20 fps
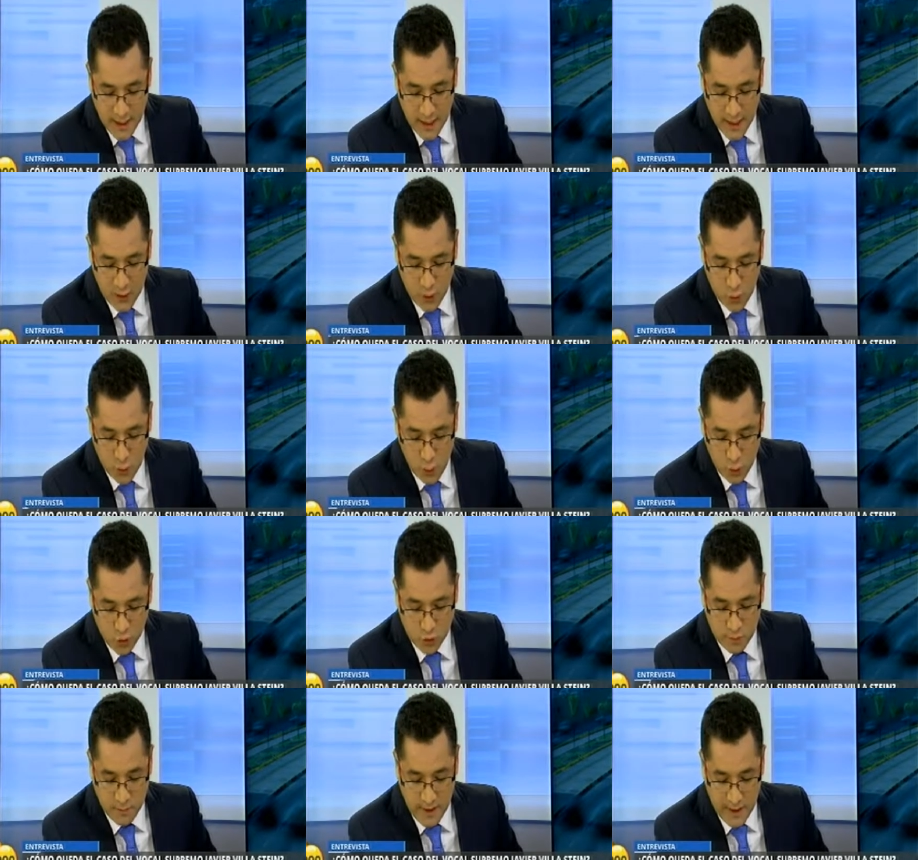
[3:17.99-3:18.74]
a
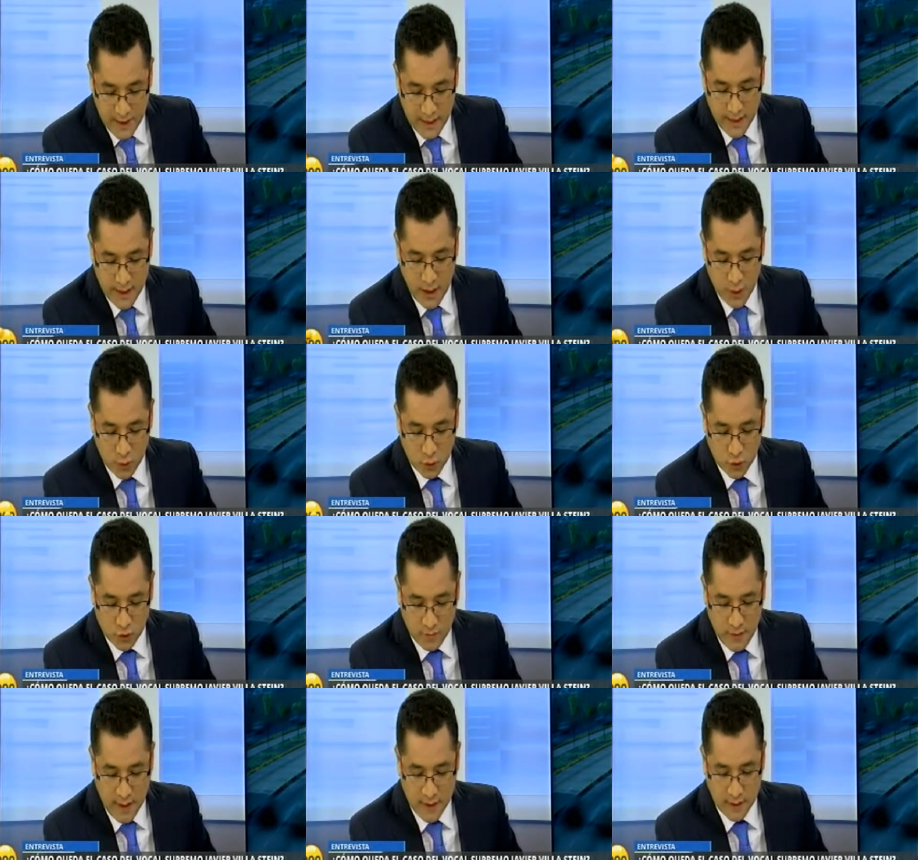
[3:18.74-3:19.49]
Luz Marina
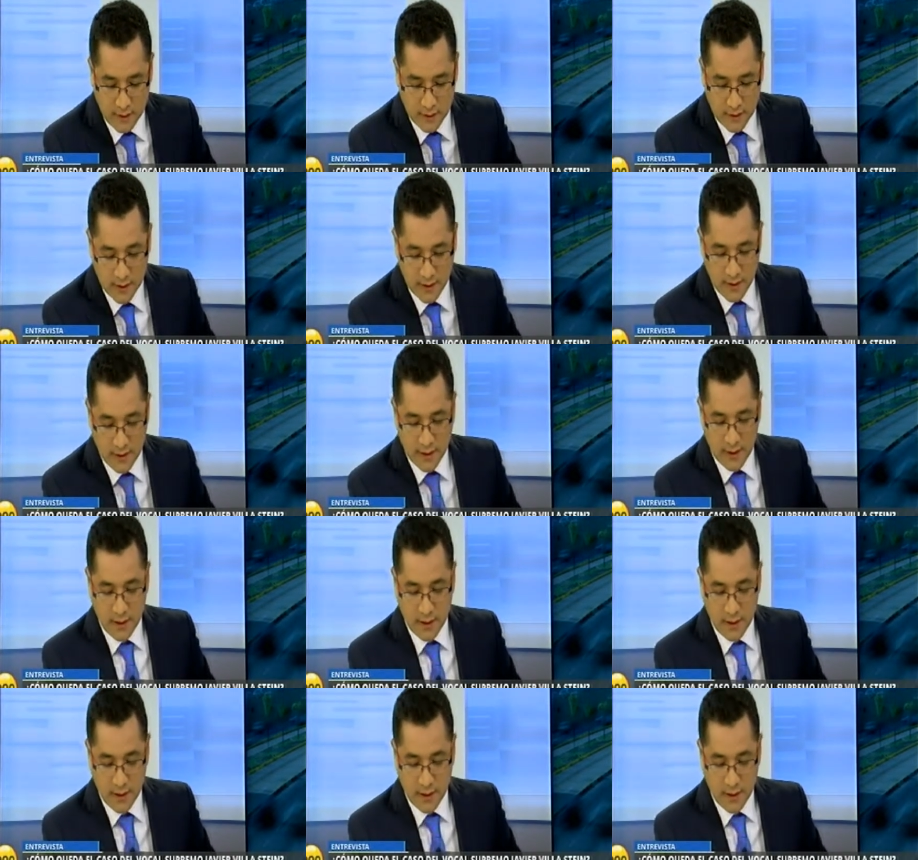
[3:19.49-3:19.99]
Guzmán,